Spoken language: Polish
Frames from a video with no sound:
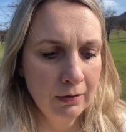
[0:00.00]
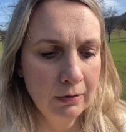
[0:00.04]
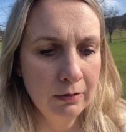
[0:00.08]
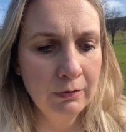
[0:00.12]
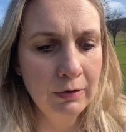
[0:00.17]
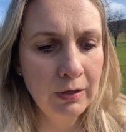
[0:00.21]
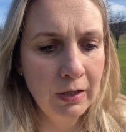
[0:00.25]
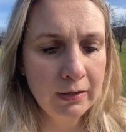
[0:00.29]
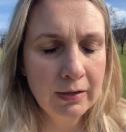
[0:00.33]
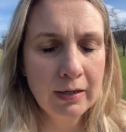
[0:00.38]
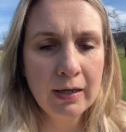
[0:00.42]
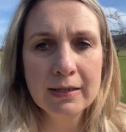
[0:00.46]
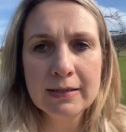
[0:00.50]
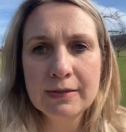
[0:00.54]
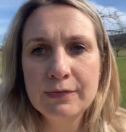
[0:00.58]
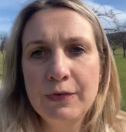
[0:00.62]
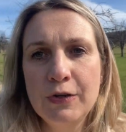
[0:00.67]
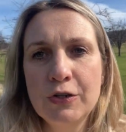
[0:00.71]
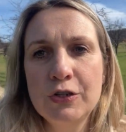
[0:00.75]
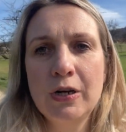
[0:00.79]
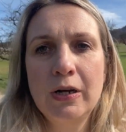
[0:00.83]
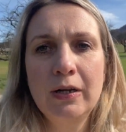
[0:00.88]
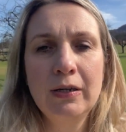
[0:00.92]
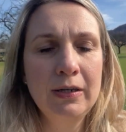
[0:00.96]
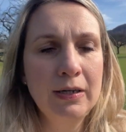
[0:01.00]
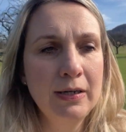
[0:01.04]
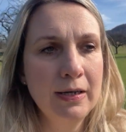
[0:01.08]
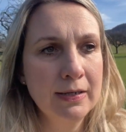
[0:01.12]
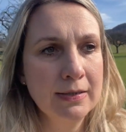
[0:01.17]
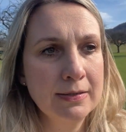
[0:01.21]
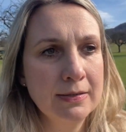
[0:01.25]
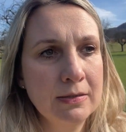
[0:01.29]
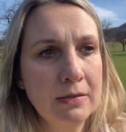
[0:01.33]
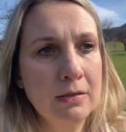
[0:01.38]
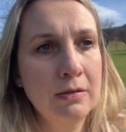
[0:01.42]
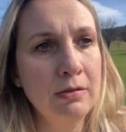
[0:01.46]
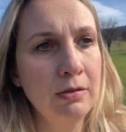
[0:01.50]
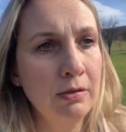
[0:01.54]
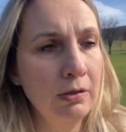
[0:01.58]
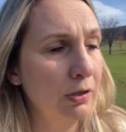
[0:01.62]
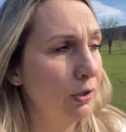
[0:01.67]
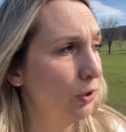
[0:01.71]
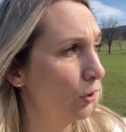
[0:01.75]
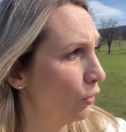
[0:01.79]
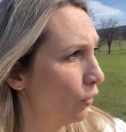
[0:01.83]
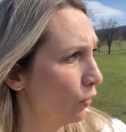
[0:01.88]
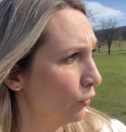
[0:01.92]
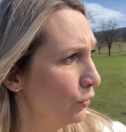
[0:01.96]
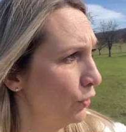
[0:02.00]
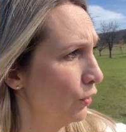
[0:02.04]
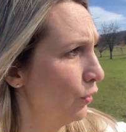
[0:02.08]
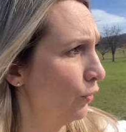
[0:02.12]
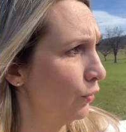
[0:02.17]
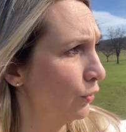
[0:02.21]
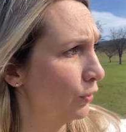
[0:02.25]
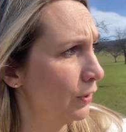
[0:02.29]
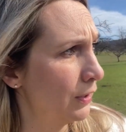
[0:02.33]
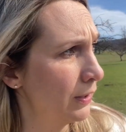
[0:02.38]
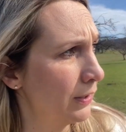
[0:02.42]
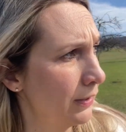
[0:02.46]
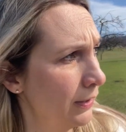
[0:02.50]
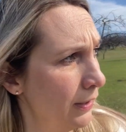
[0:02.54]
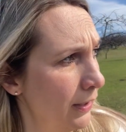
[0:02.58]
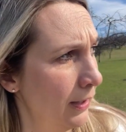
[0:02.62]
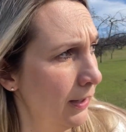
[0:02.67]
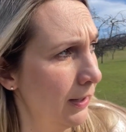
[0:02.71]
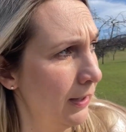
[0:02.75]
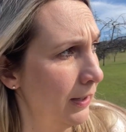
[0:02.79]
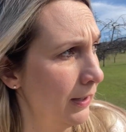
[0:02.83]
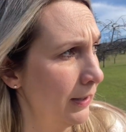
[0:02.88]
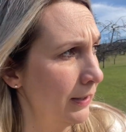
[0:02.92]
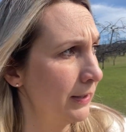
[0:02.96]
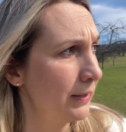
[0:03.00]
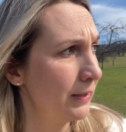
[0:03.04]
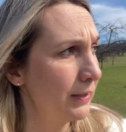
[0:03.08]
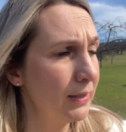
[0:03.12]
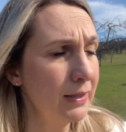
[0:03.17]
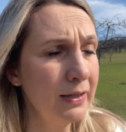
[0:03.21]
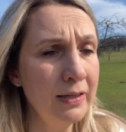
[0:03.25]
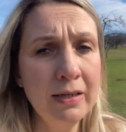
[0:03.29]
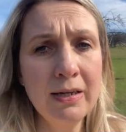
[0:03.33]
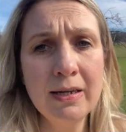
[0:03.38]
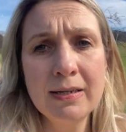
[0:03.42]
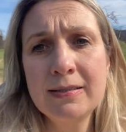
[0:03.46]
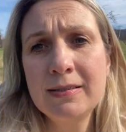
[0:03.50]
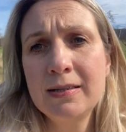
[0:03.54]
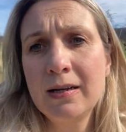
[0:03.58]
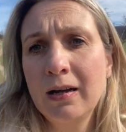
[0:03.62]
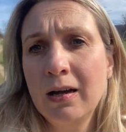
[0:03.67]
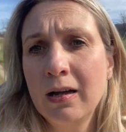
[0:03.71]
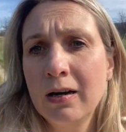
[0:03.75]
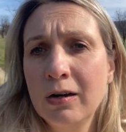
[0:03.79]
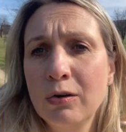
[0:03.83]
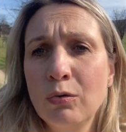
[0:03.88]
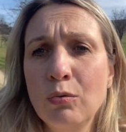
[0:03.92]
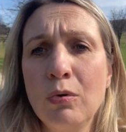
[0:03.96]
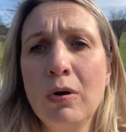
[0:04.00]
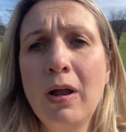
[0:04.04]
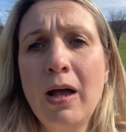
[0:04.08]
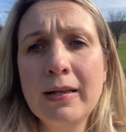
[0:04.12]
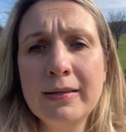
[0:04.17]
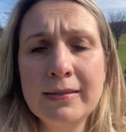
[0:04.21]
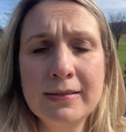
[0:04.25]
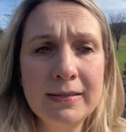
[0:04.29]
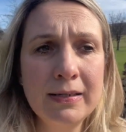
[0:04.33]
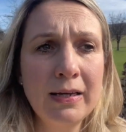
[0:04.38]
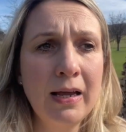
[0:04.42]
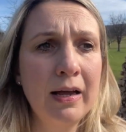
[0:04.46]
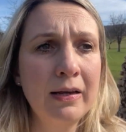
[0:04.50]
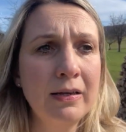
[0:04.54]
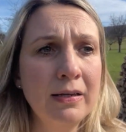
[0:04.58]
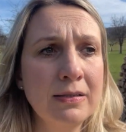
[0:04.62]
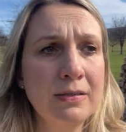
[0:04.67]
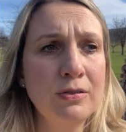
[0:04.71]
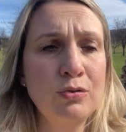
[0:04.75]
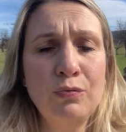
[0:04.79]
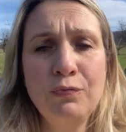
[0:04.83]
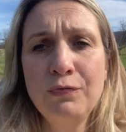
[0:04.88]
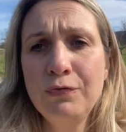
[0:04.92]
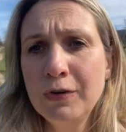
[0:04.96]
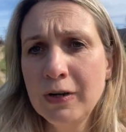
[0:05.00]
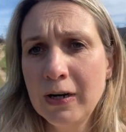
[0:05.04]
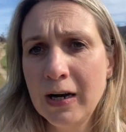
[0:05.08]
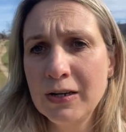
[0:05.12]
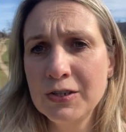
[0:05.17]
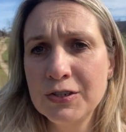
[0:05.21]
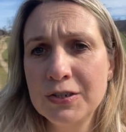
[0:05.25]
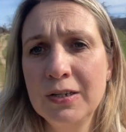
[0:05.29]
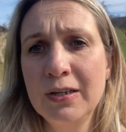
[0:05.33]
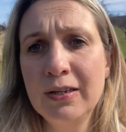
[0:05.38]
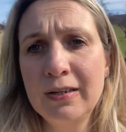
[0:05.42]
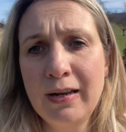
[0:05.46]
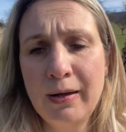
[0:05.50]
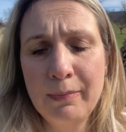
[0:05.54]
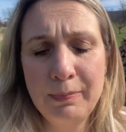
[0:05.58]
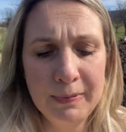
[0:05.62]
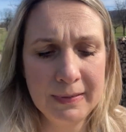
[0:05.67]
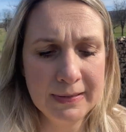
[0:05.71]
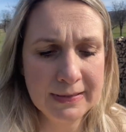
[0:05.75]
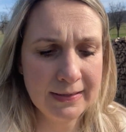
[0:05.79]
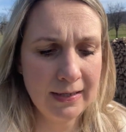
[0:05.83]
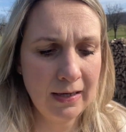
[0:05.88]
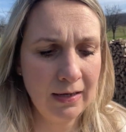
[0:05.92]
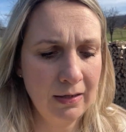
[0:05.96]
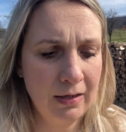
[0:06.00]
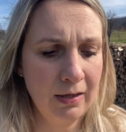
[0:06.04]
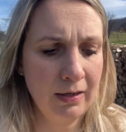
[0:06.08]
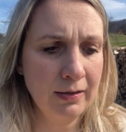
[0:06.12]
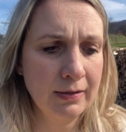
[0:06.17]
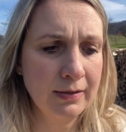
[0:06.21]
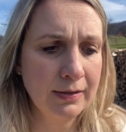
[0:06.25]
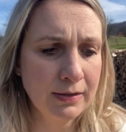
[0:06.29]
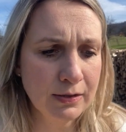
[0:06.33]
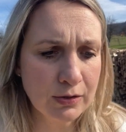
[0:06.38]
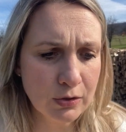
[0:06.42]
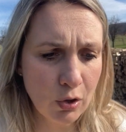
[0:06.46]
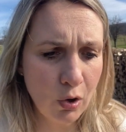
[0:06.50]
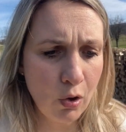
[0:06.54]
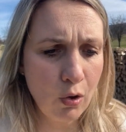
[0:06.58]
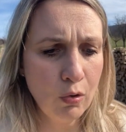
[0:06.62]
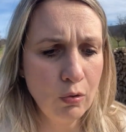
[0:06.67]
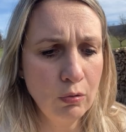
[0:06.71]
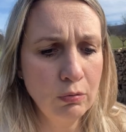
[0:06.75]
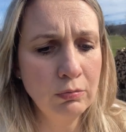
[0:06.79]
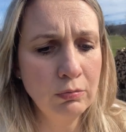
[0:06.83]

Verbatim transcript: jednak zwierzak jest chroniony i jest taka regulacja, jest to wyraźnie napisane, co